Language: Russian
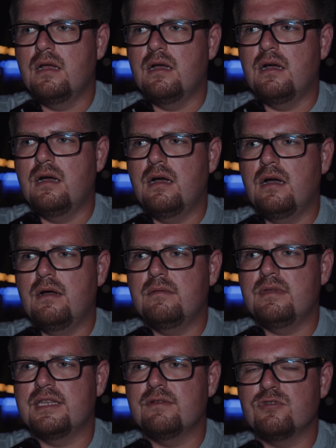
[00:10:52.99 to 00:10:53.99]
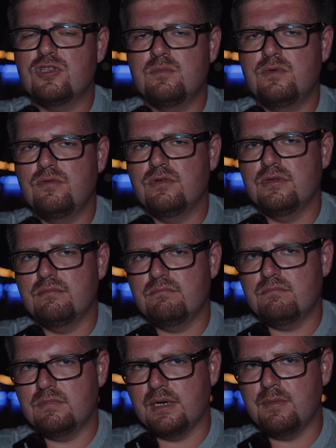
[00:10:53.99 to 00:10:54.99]
А, для того, чтобы он
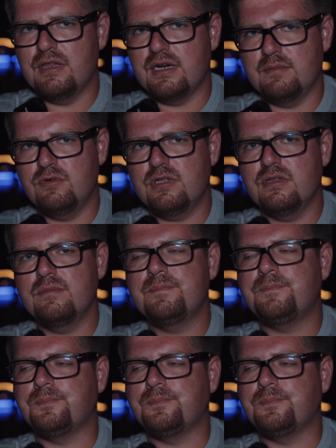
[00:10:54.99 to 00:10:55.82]
нормально работал,